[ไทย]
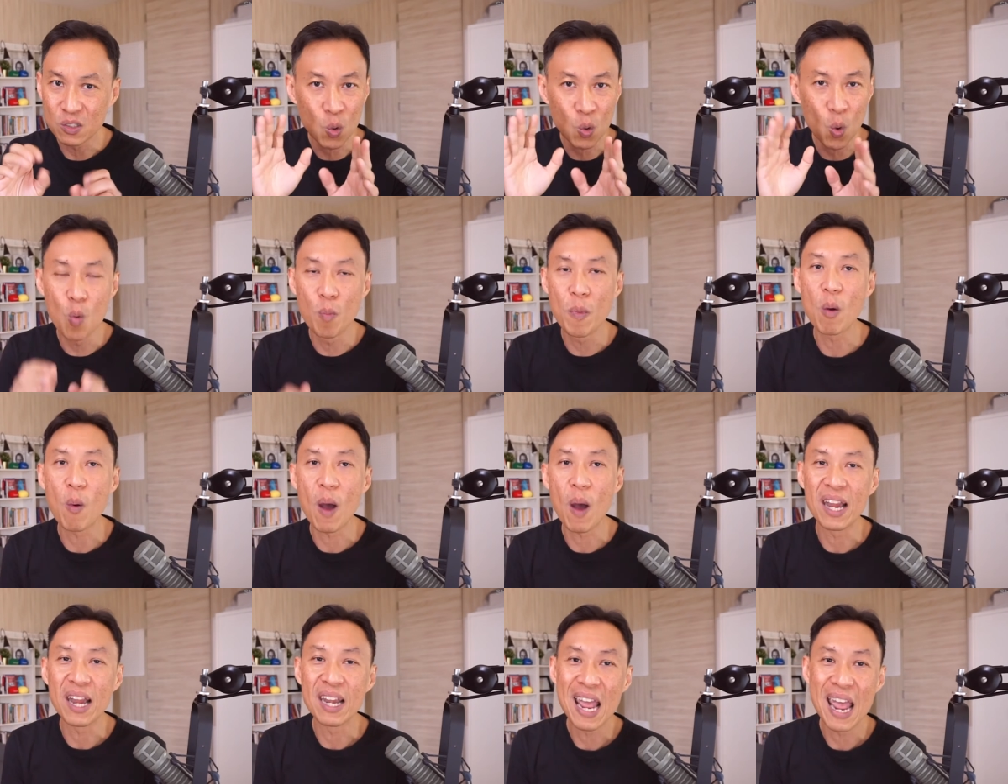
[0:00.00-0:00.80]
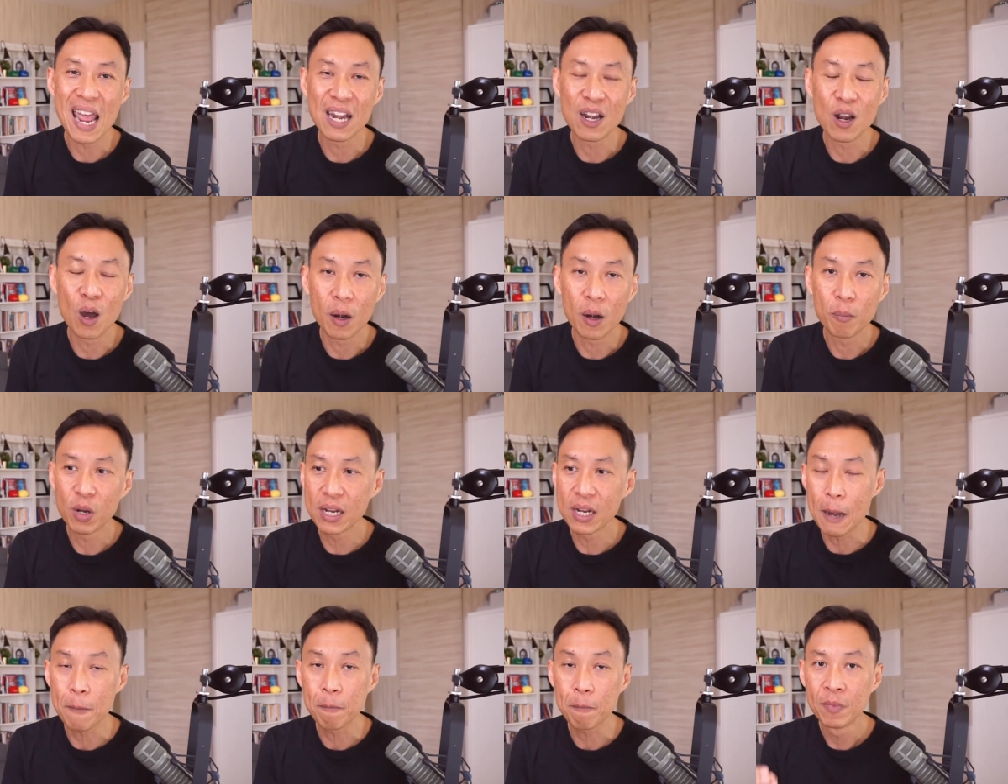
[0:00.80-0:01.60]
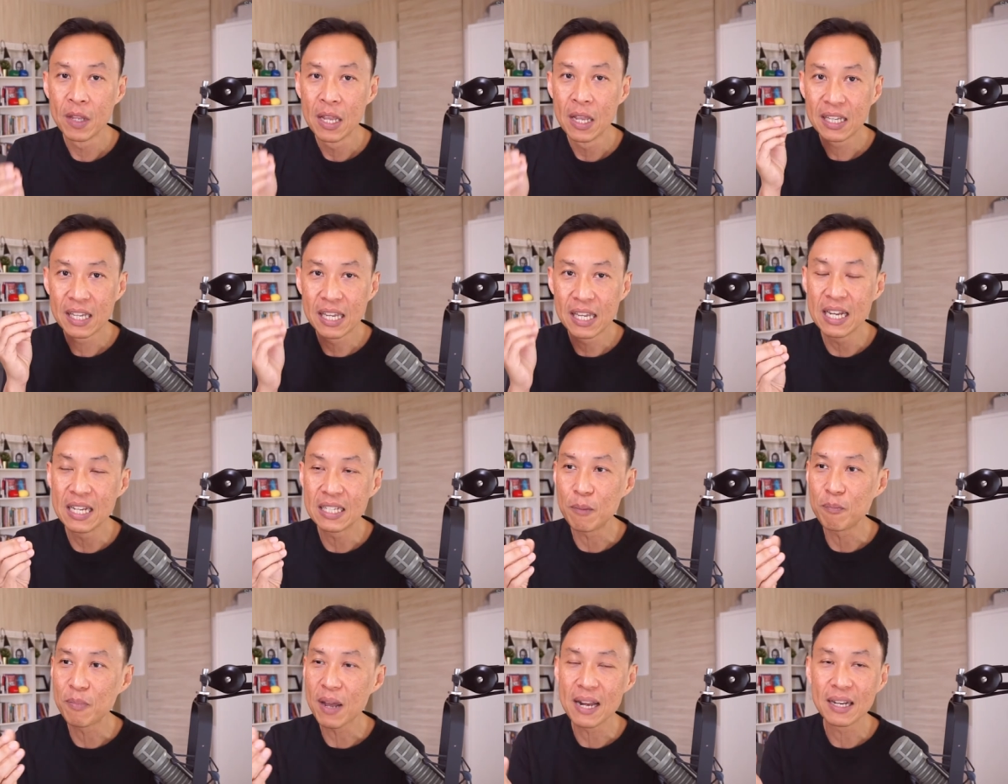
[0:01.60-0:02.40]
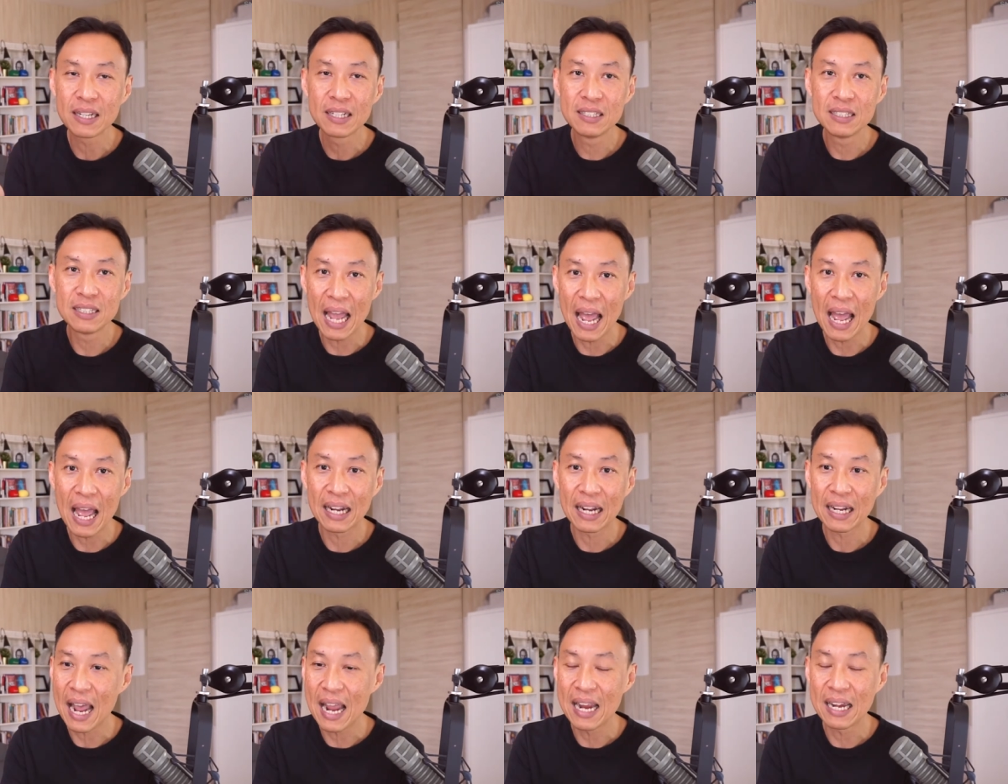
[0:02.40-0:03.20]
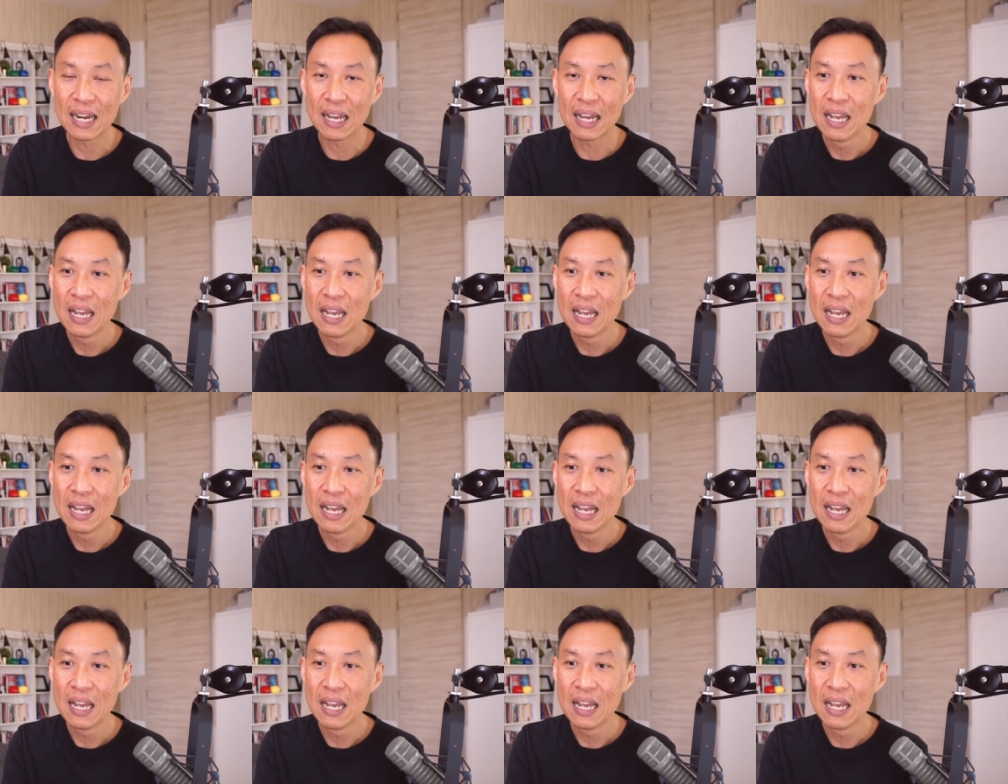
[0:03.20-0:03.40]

สู้ไม่ไหวแน่นอนเพราะงั้นคีย์สำคัญคือนั่งใกล้